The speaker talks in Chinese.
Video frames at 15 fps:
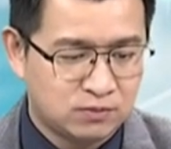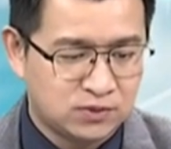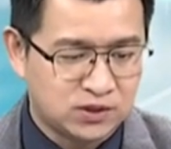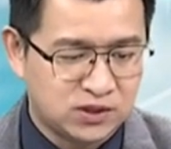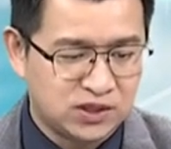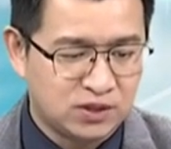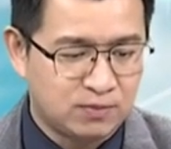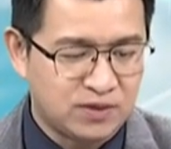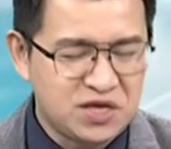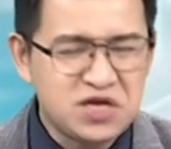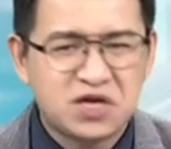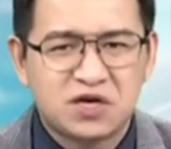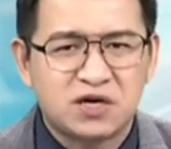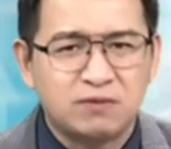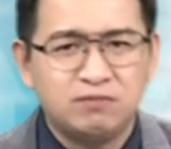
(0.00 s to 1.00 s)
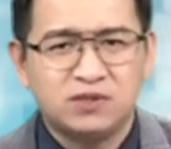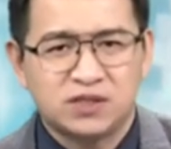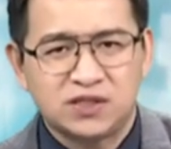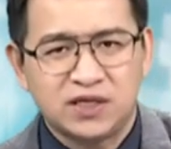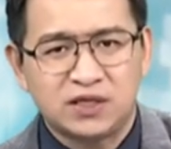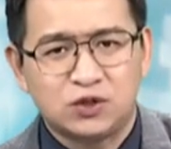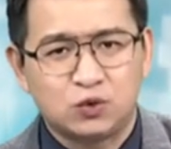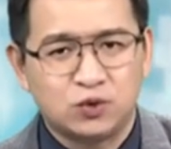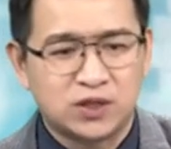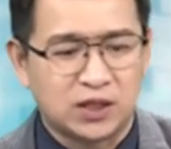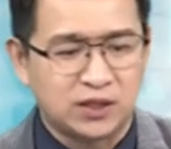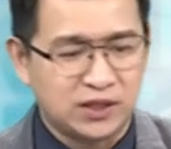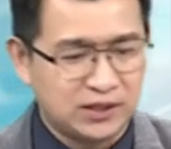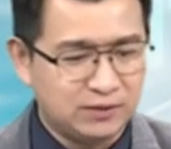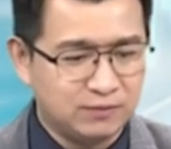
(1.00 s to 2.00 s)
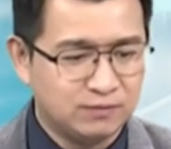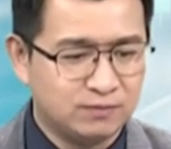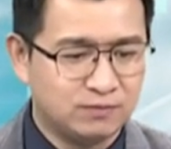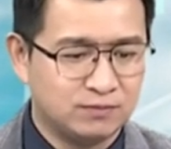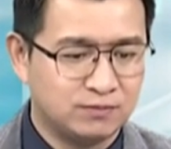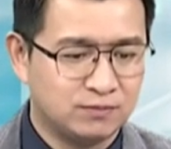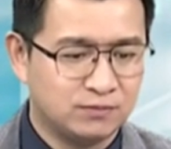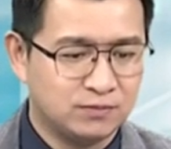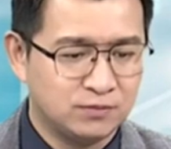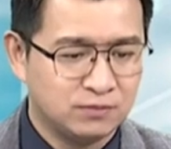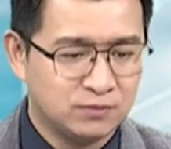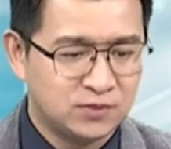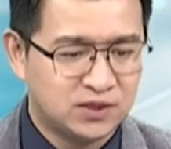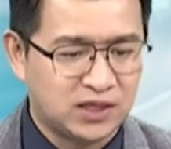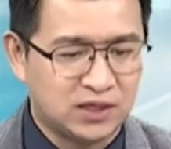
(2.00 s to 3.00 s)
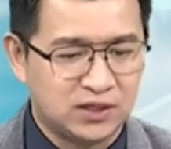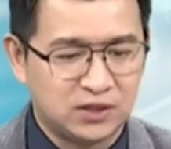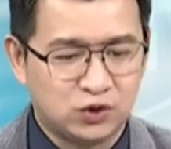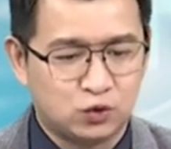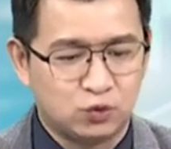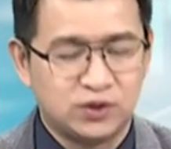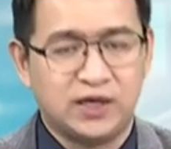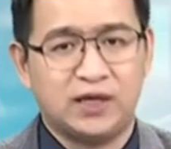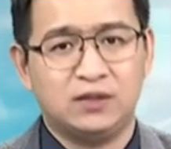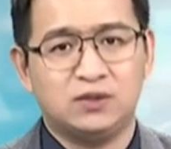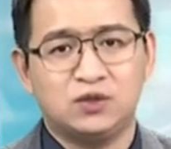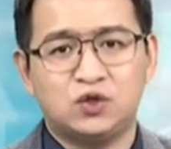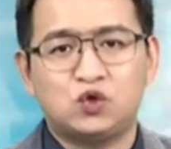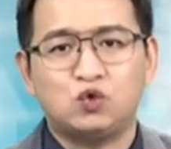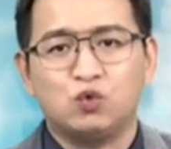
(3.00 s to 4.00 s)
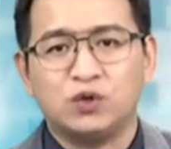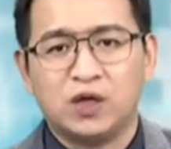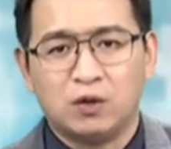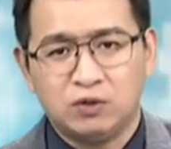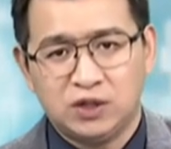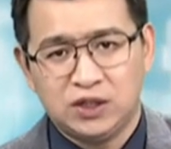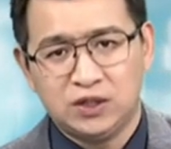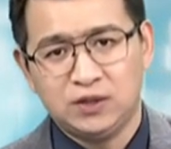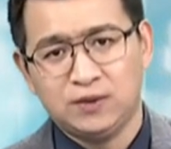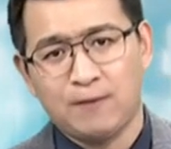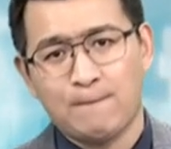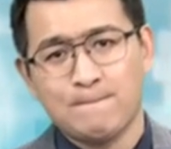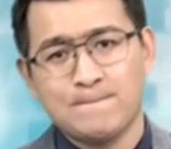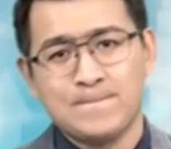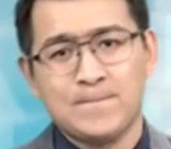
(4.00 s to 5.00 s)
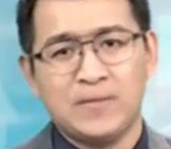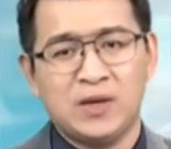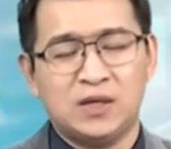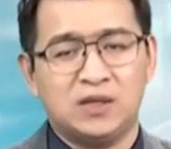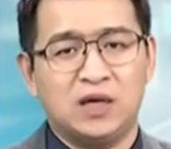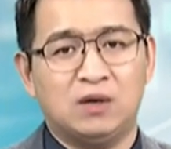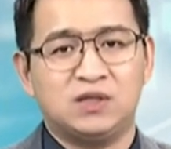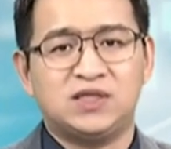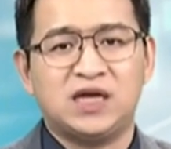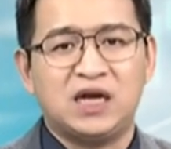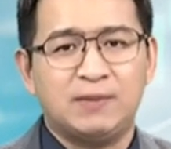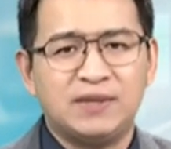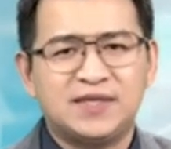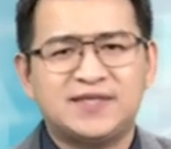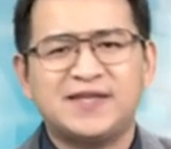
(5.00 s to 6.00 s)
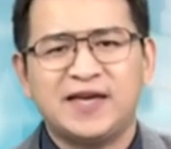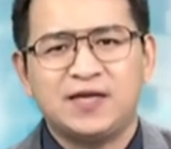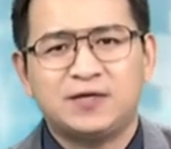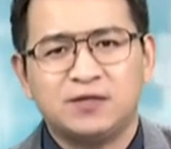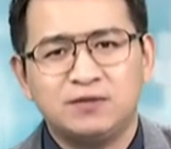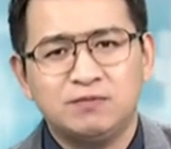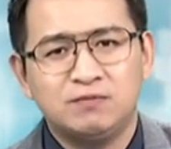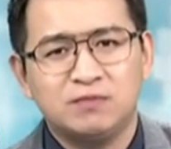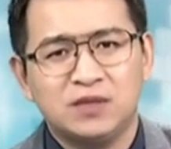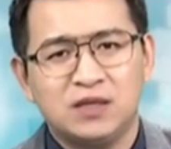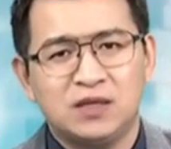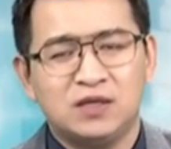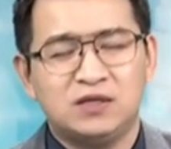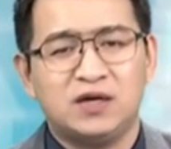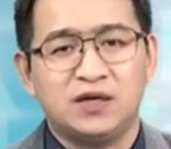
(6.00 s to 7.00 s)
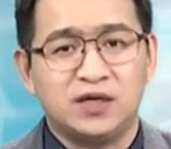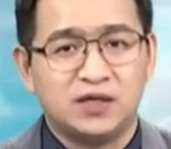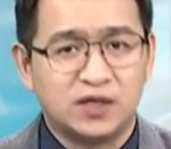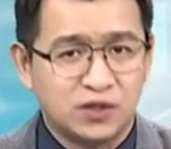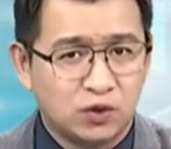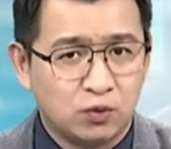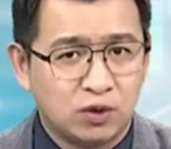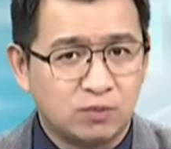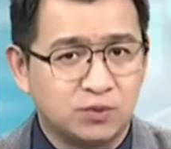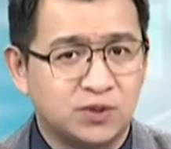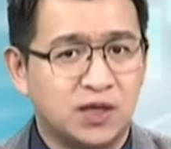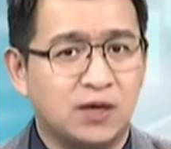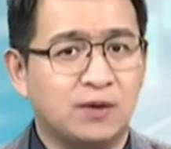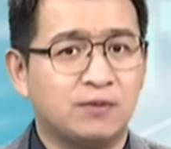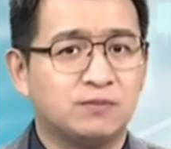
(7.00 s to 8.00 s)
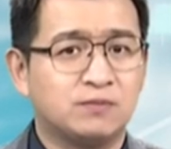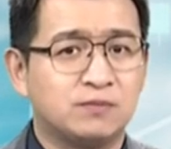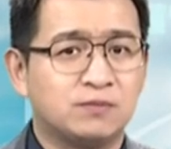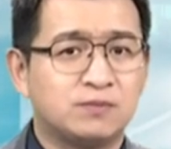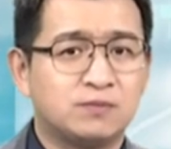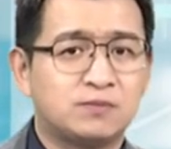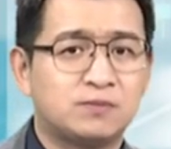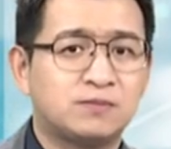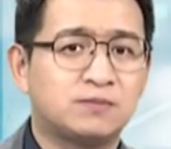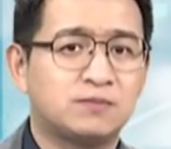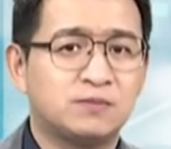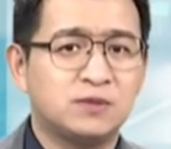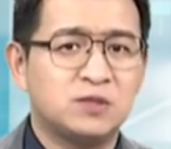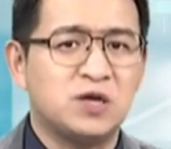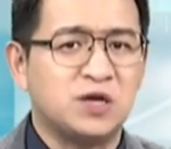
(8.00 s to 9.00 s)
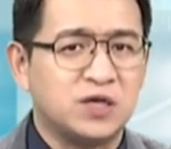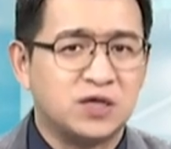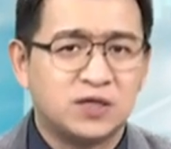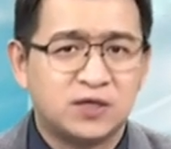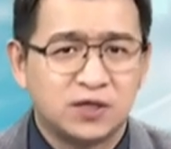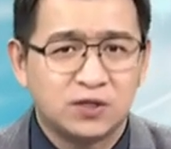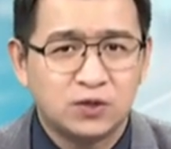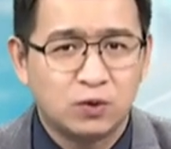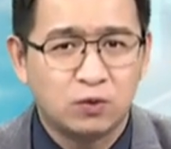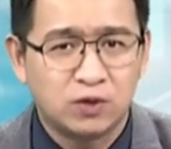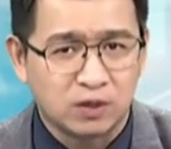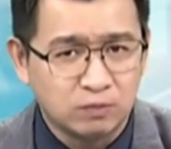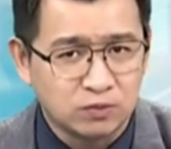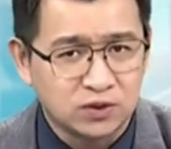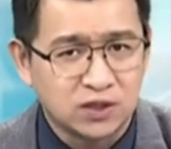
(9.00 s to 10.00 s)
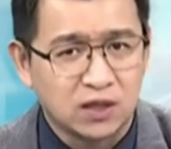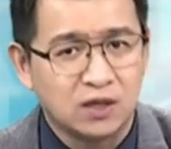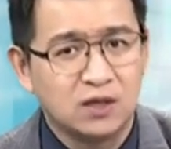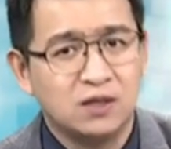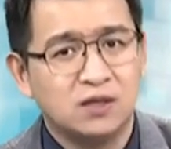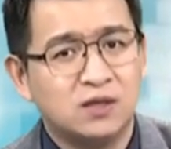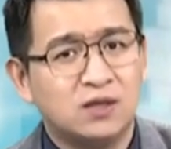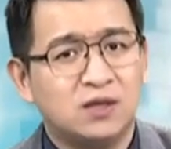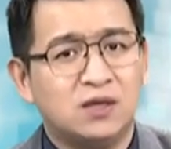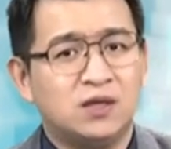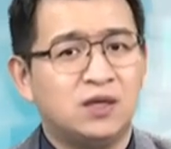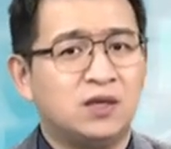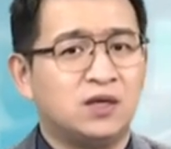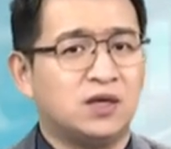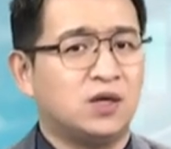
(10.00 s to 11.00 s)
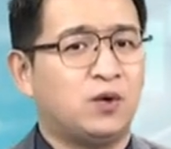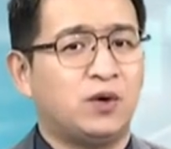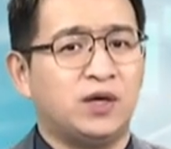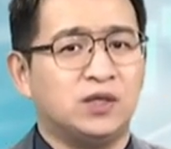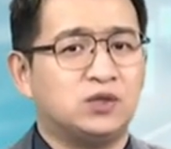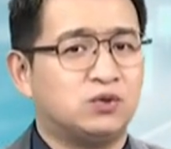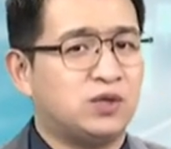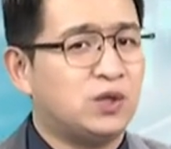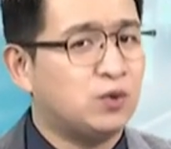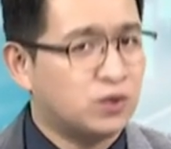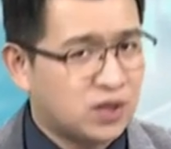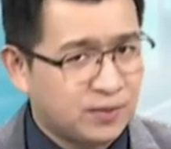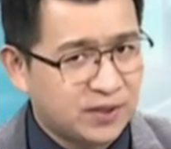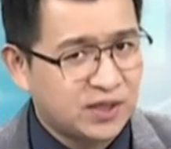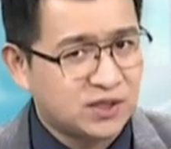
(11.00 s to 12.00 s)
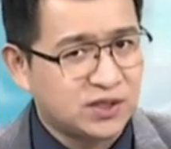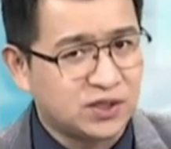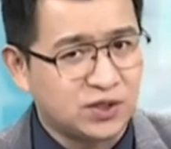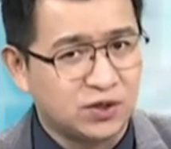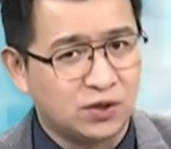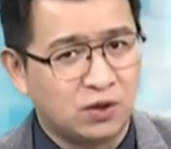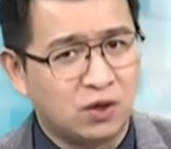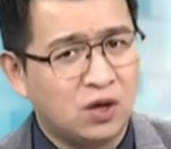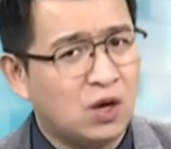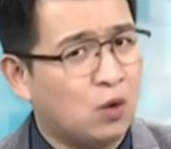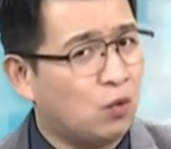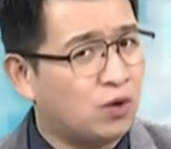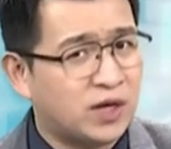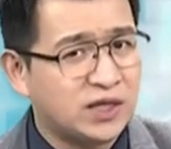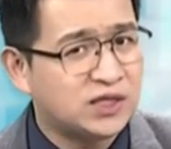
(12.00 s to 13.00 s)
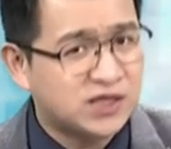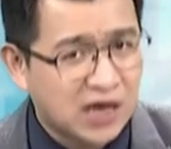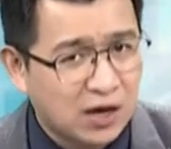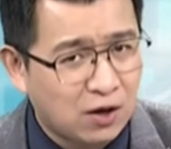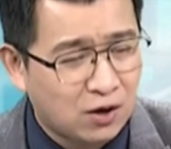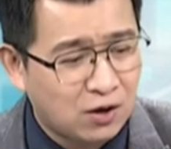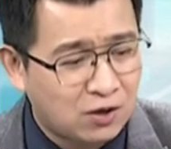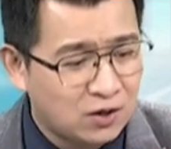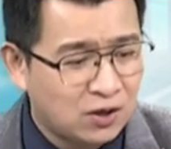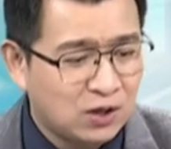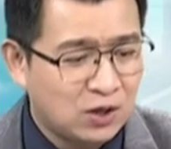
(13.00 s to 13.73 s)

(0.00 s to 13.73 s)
直接嘛一根直接给你锁涨停，涨停锁起来，锁到底，然后下礼拜再一根，让你跟都跟不上，让你跟都跟不上。各位，昨天我特别提醒你哦，我跟你讲哦，